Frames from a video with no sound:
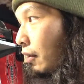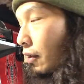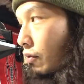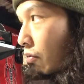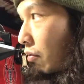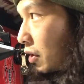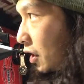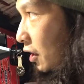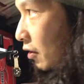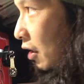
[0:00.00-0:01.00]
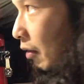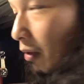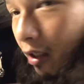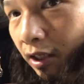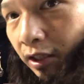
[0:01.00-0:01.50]
でそこに
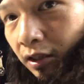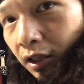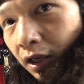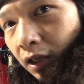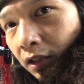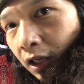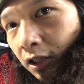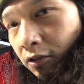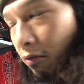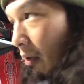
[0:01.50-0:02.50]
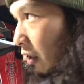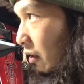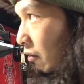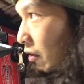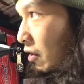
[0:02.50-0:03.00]
釜かけて70馬
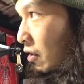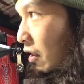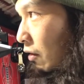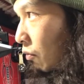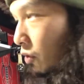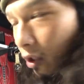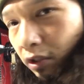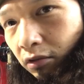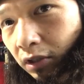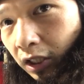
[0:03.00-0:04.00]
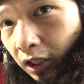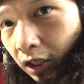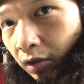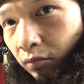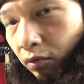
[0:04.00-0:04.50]
力のエンジンが乗っちゃってるわけ
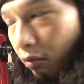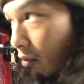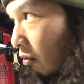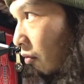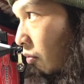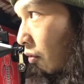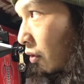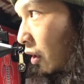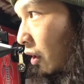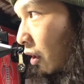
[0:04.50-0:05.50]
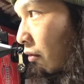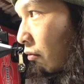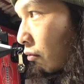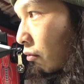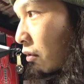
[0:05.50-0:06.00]
で、もうボディが
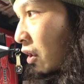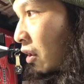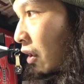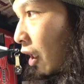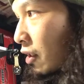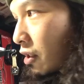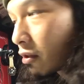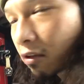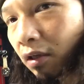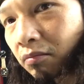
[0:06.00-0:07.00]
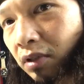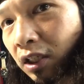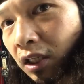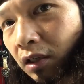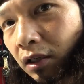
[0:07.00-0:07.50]
本当に走るたんび
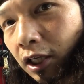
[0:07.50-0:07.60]
に、